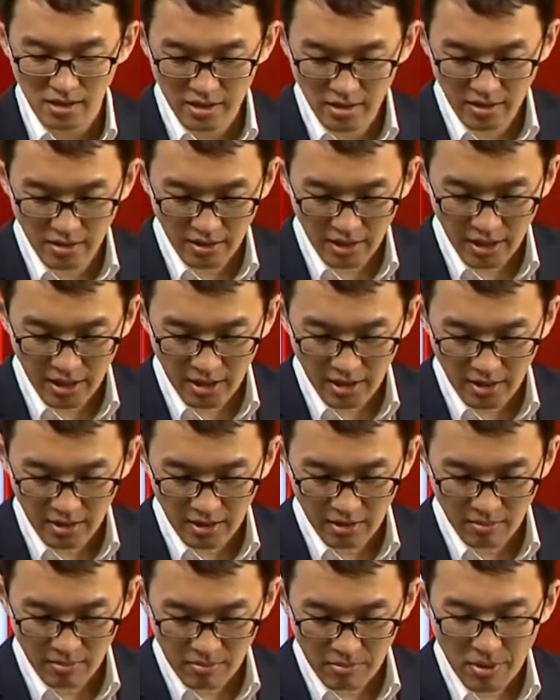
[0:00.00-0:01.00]
이 글의
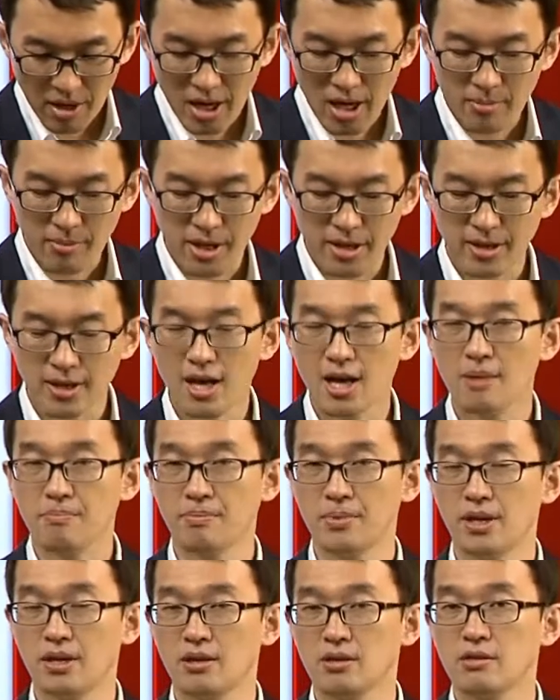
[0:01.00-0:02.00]
primary
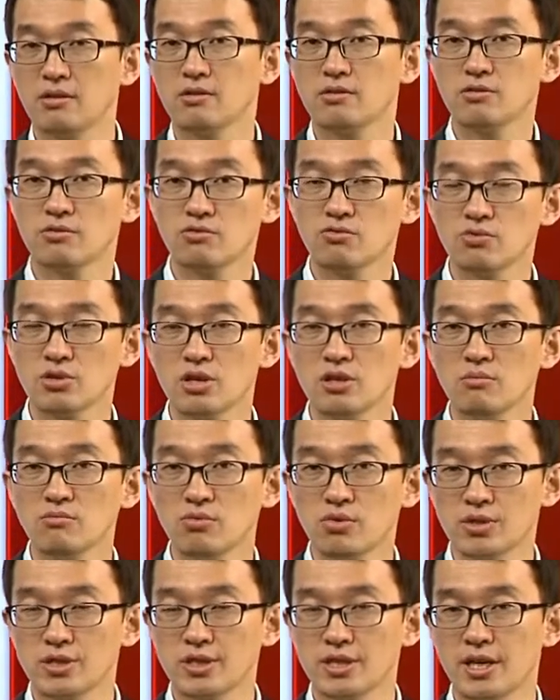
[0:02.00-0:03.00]
topic, 주제는
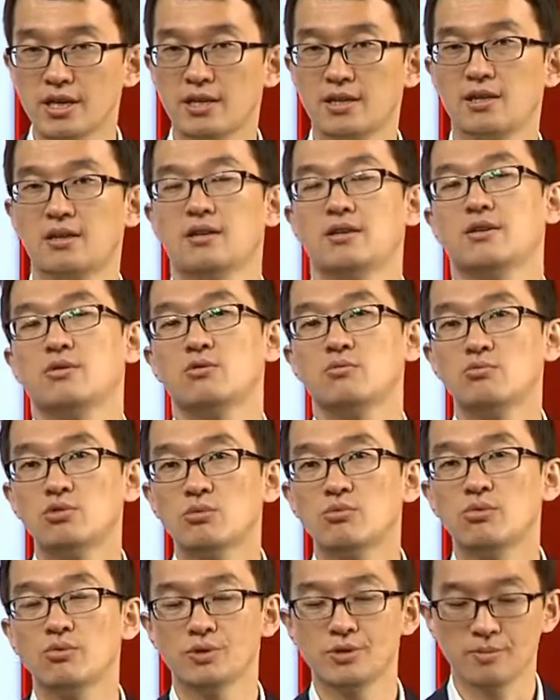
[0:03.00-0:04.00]
무엇이냐라고
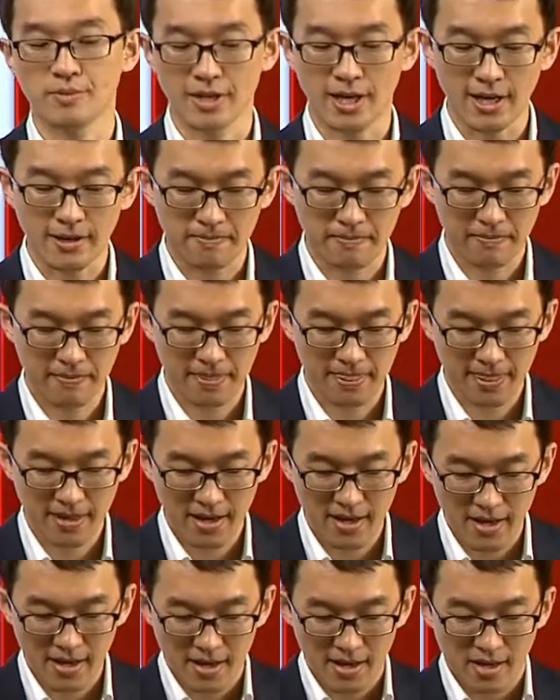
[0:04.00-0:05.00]
물어보고 있습니다. 자,
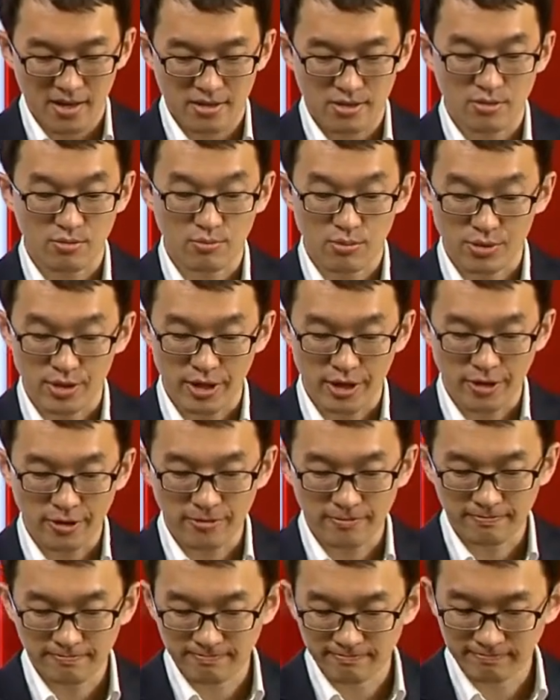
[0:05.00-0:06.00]
여러분
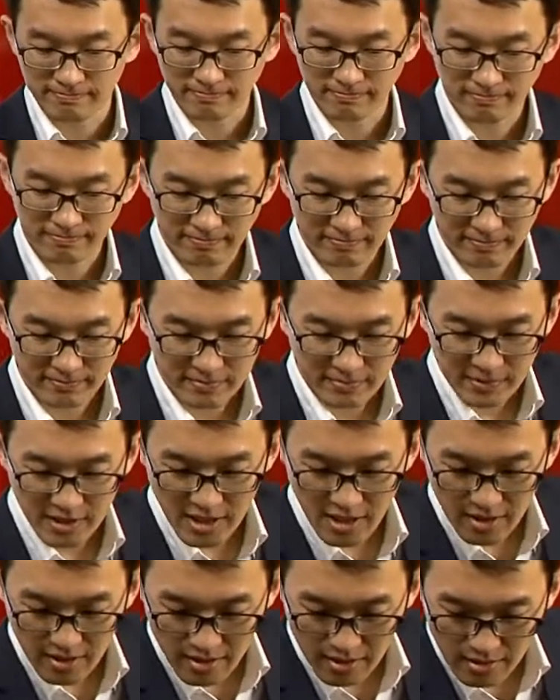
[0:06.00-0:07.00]
보세요.
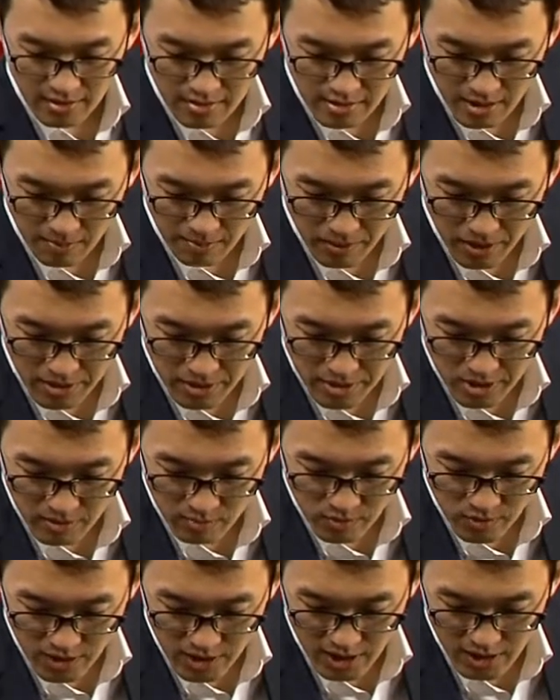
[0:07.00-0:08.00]
자, 첫 번째
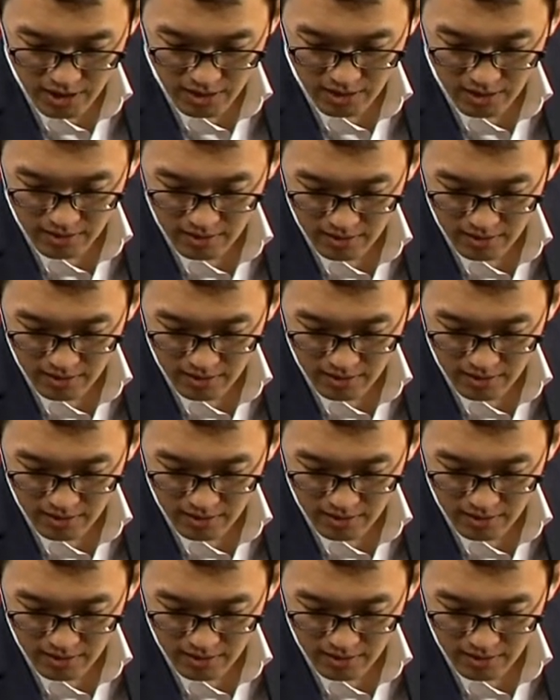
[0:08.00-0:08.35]
문장.